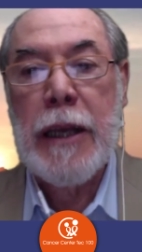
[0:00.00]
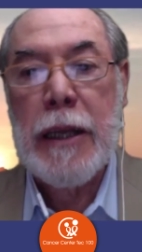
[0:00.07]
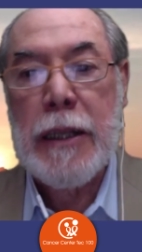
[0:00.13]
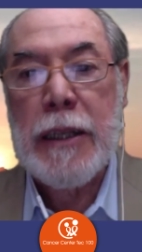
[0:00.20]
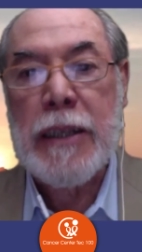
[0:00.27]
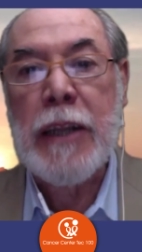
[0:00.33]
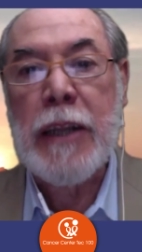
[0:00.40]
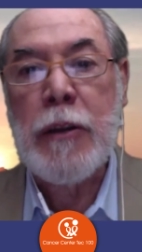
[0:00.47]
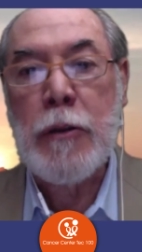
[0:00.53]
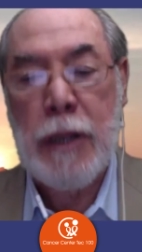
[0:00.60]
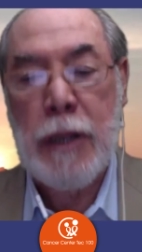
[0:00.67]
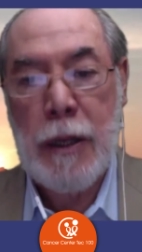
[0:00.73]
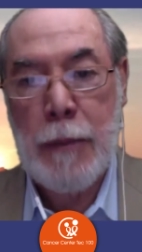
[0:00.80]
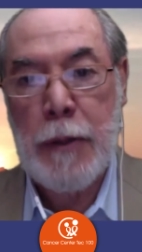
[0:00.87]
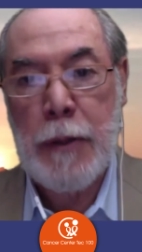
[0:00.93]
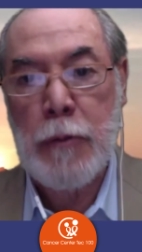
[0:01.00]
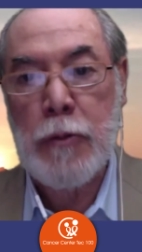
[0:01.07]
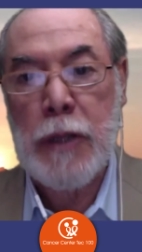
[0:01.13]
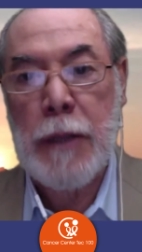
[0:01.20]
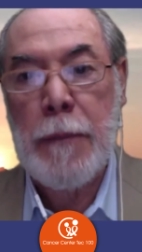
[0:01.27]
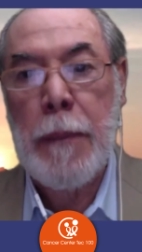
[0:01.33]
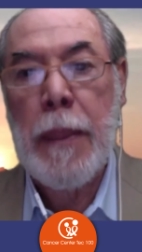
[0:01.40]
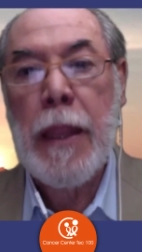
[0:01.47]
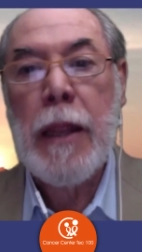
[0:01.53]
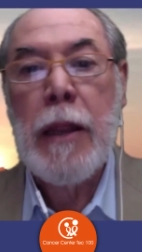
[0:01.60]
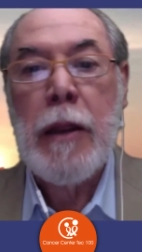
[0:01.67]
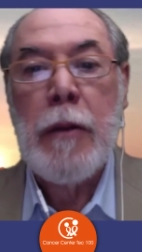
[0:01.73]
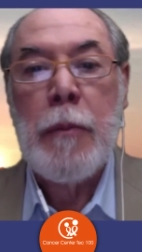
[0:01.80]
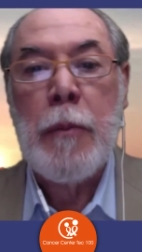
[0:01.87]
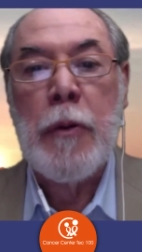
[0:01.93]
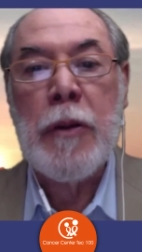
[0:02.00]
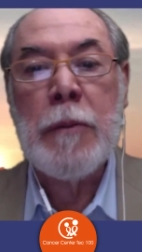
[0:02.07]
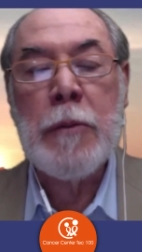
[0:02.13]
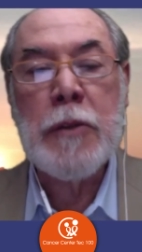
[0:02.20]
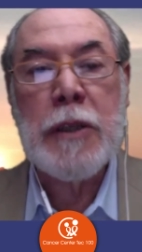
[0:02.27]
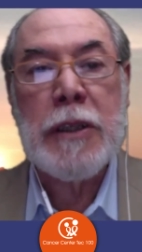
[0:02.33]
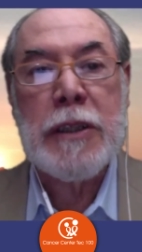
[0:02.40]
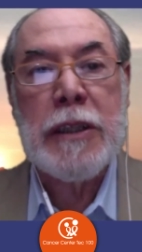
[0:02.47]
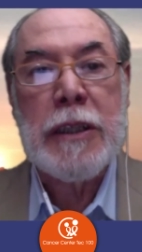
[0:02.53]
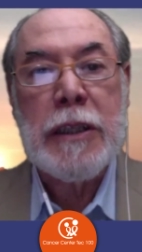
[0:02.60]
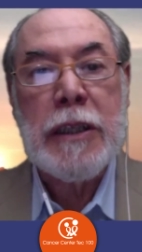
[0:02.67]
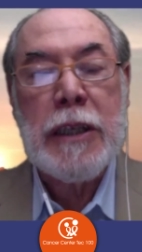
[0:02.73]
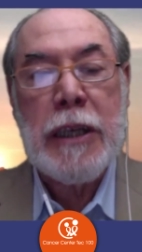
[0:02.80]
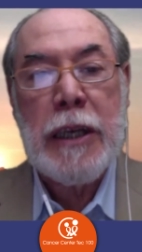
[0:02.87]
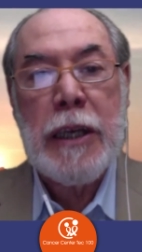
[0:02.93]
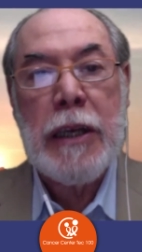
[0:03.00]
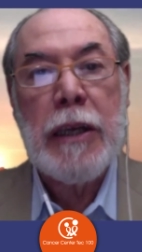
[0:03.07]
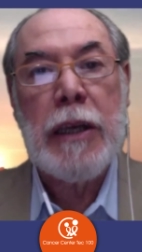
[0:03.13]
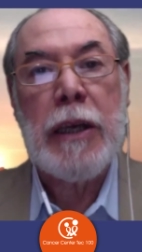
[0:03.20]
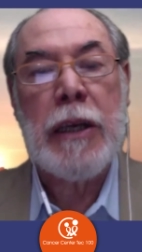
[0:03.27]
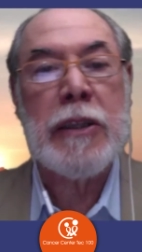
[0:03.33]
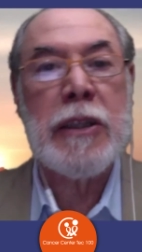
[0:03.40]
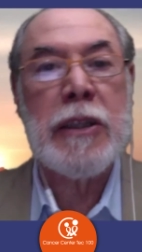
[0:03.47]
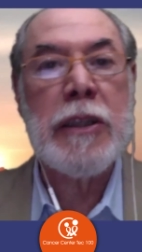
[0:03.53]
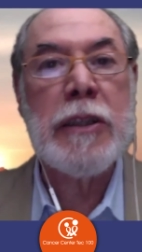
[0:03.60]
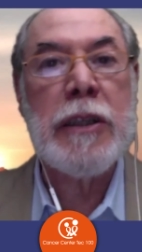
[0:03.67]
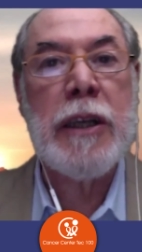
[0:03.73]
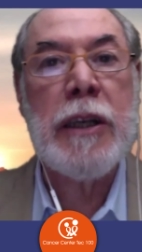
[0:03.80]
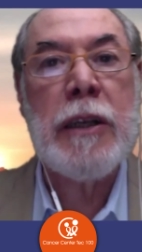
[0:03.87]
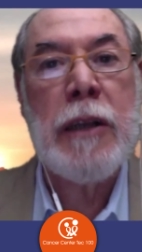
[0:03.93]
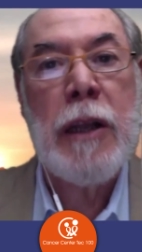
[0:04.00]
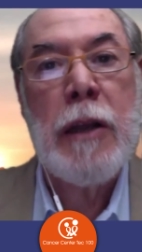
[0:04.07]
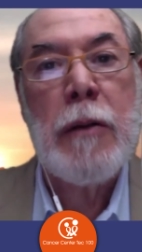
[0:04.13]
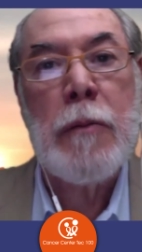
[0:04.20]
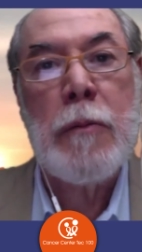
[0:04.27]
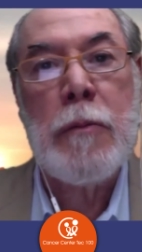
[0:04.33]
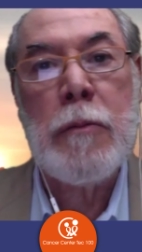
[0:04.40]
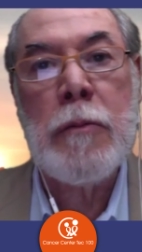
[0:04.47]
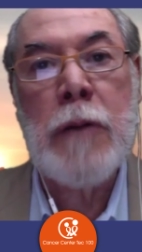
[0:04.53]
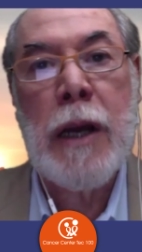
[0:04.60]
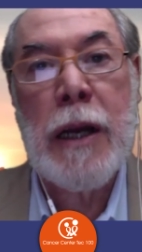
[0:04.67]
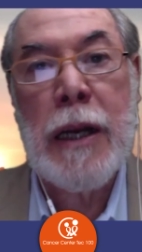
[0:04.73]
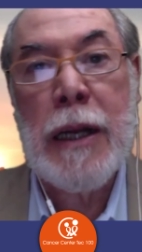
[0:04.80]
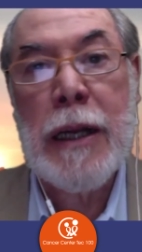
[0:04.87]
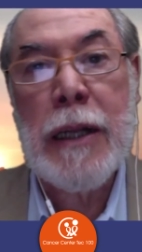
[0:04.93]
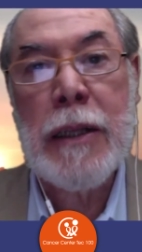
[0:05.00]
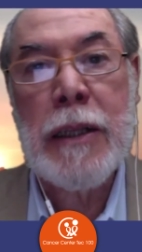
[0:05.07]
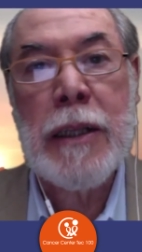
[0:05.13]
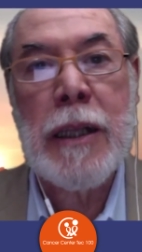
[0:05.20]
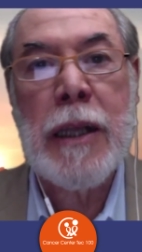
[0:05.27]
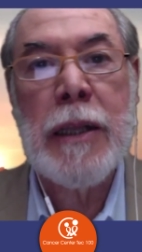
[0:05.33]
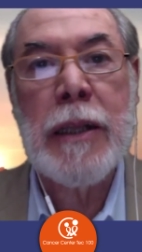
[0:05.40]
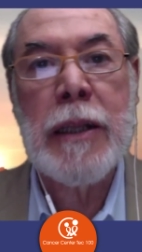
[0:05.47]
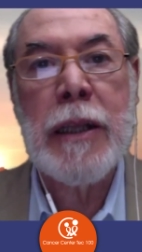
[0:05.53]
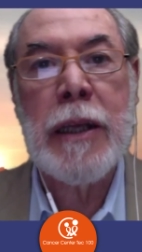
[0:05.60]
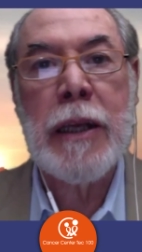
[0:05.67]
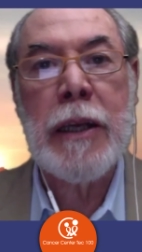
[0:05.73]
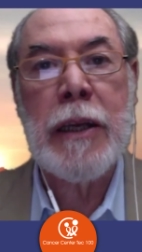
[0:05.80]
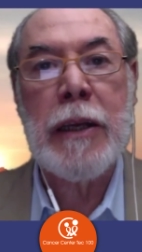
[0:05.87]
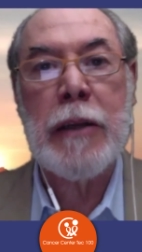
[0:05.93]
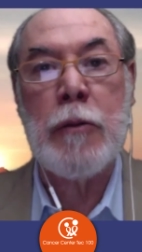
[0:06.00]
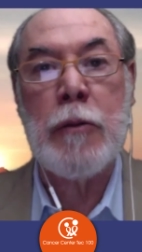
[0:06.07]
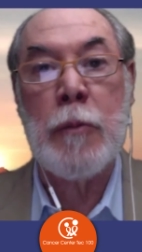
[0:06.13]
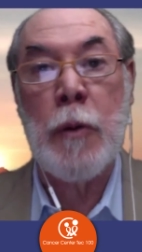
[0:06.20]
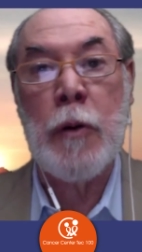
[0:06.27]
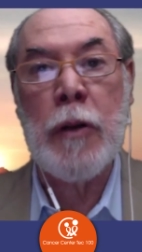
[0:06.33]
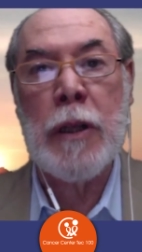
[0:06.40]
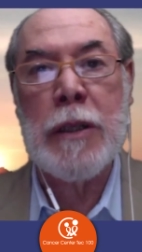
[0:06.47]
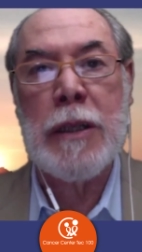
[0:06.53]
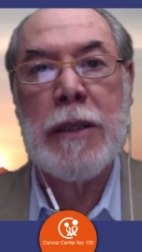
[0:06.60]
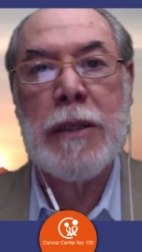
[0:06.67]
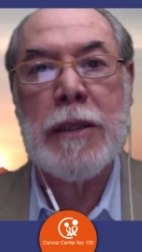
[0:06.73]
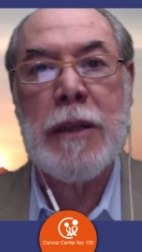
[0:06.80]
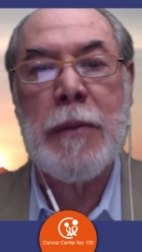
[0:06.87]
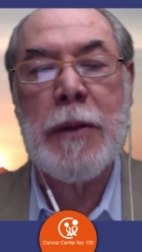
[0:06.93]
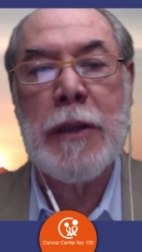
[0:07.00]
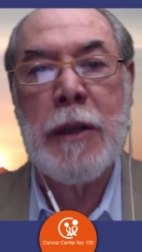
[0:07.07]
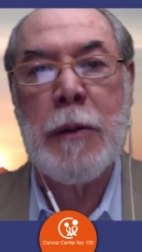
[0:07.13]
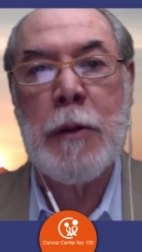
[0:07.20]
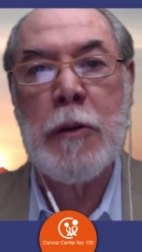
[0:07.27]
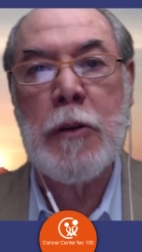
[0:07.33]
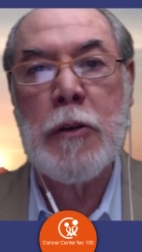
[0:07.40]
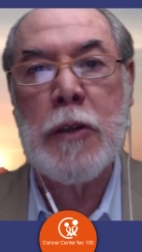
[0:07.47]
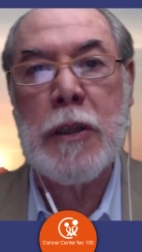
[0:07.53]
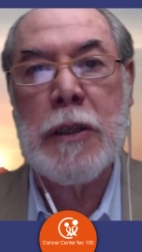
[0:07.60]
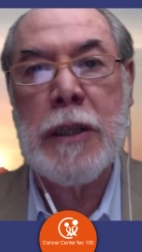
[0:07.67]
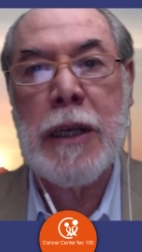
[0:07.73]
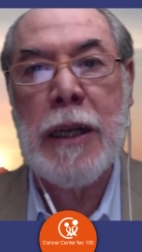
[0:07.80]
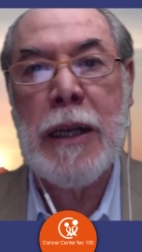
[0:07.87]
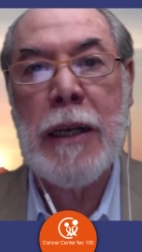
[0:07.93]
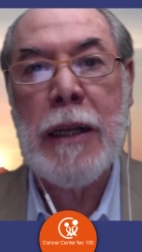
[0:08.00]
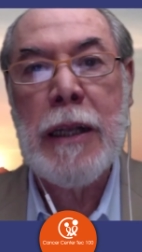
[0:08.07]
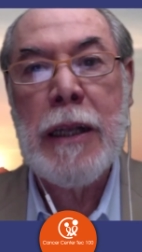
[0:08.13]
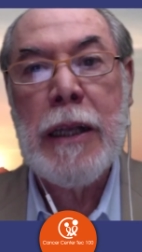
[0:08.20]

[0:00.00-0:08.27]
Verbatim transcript: radioterapeuta podemos decir que existen una gran cantidad de tumores del sistema nervioso central,